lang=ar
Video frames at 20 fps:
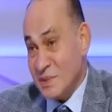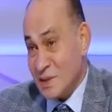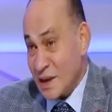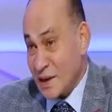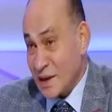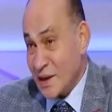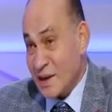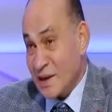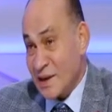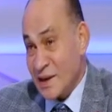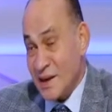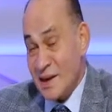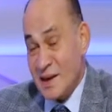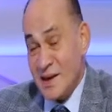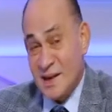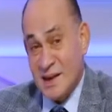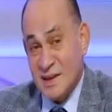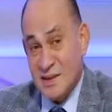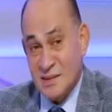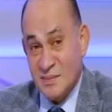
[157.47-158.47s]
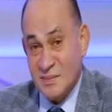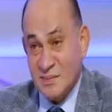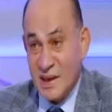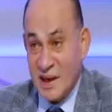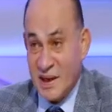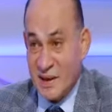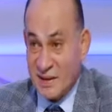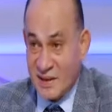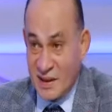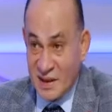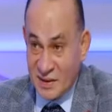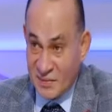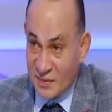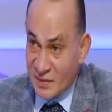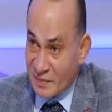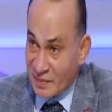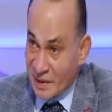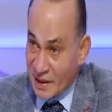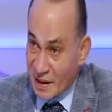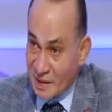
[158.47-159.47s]
تاريخ لا لازم اجتهد في
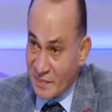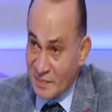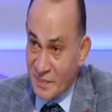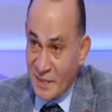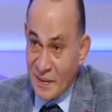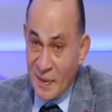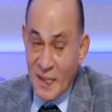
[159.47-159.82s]
الملعب